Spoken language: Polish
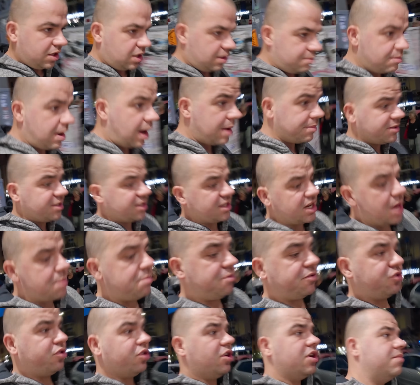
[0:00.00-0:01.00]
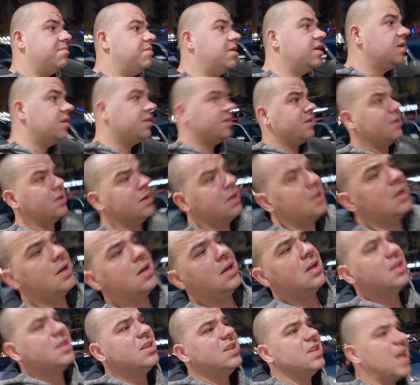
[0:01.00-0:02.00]
i mam sklep, którym
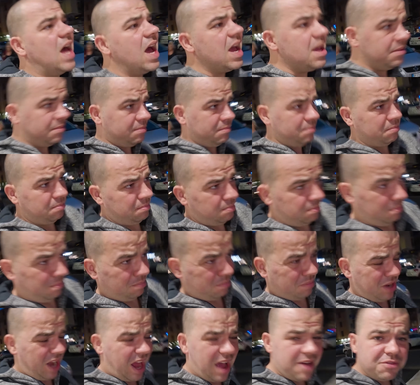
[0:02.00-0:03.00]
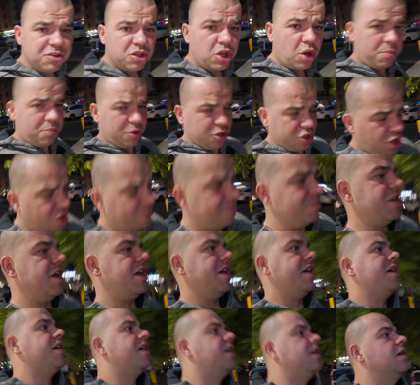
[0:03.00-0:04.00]

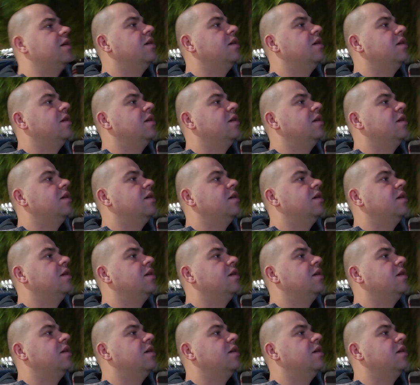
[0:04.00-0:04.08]
najprawdopodobniej